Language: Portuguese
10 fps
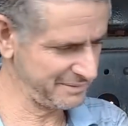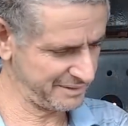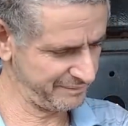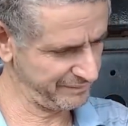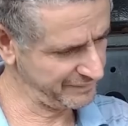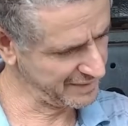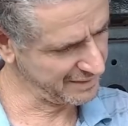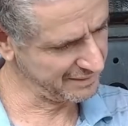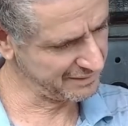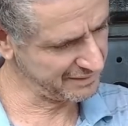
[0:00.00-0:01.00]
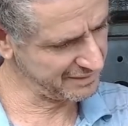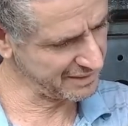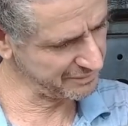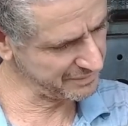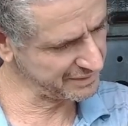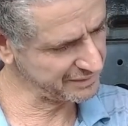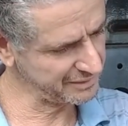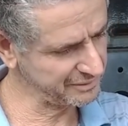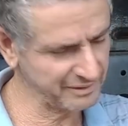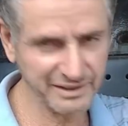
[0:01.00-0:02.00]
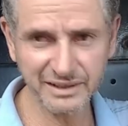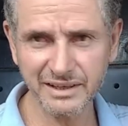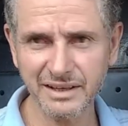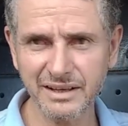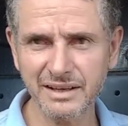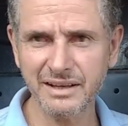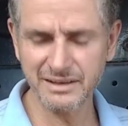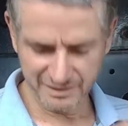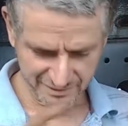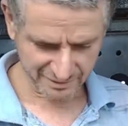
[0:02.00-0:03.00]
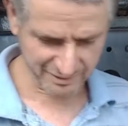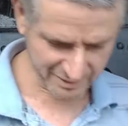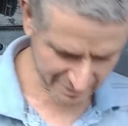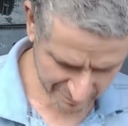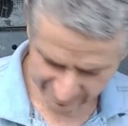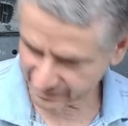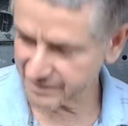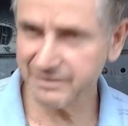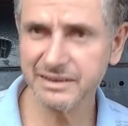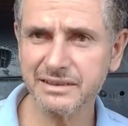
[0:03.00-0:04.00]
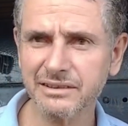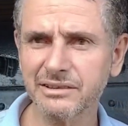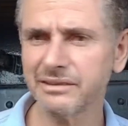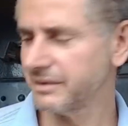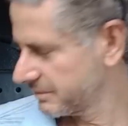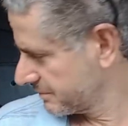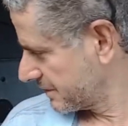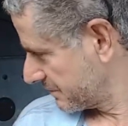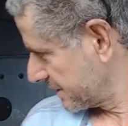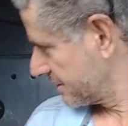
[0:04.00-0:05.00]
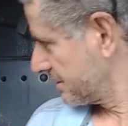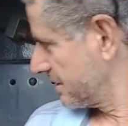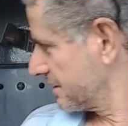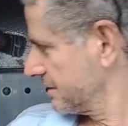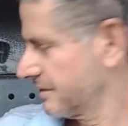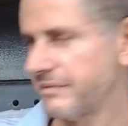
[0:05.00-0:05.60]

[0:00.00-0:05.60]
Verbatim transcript: mesmo. Se já não me acertou, né? Acho que eu tô até bom das vistas, que tô vendo uma Marisoca, né?